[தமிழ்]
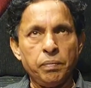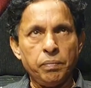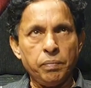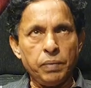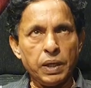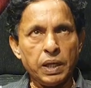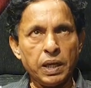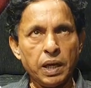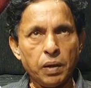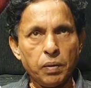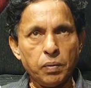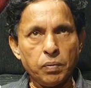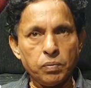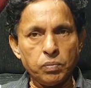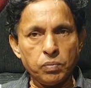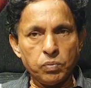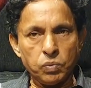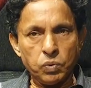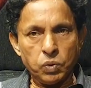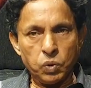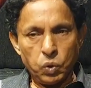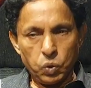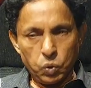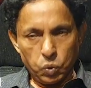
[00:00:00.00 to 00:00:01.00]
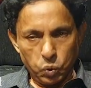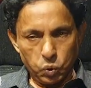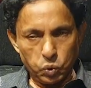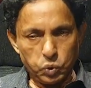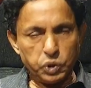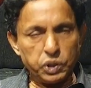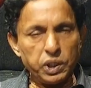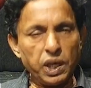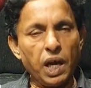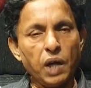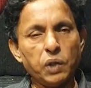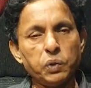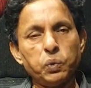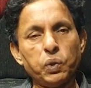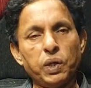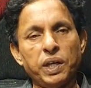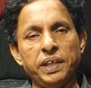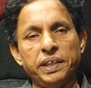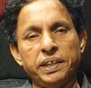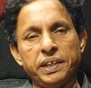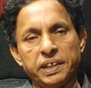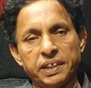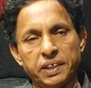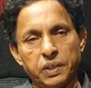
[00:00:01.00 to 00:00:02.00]
மிகவும்
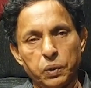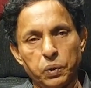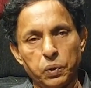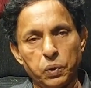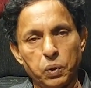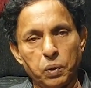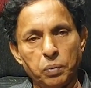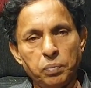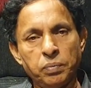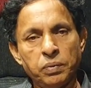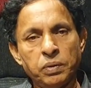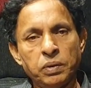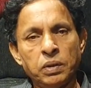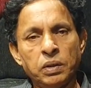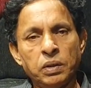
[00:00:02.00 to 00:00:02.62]
உற்சாகத்துடன் இருக்கின்றோம்